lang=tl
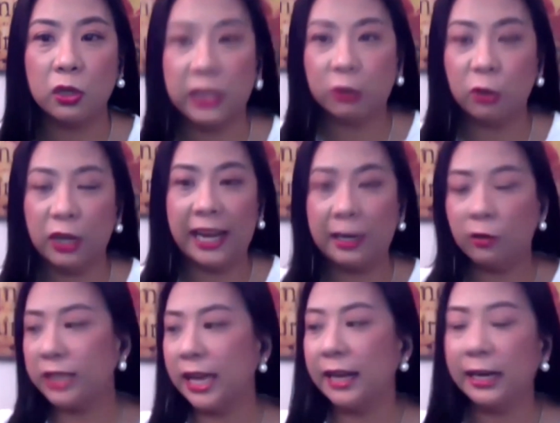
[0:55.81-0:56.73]
ito, like,
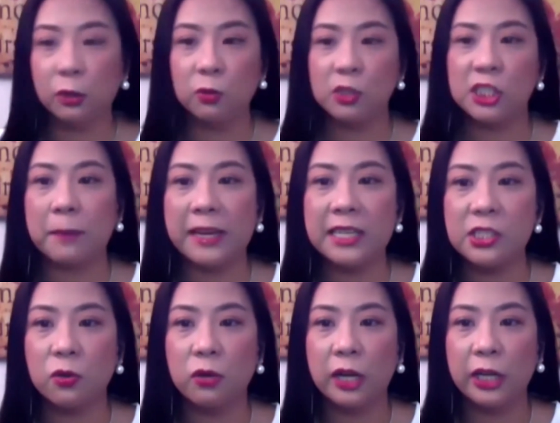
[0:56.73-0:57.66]
kunyari, itong
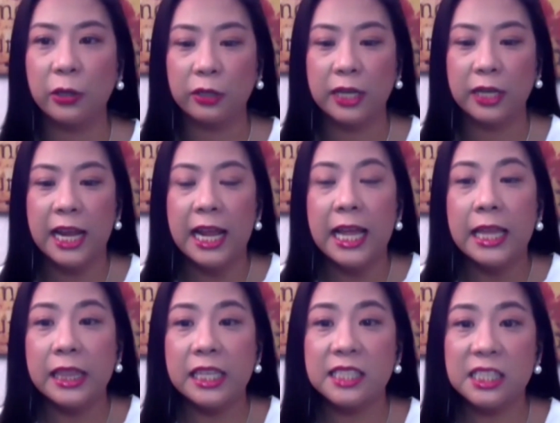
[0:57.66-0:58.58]
space ko ngayon,
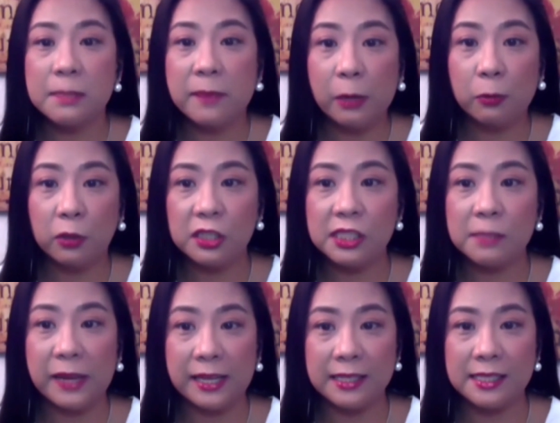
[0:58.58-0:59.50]
this is my
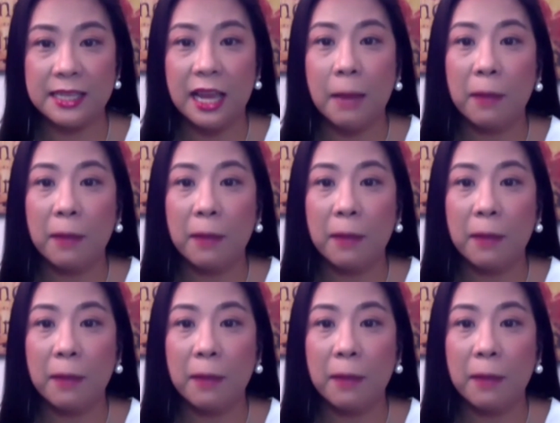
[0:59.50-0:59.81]
workspace.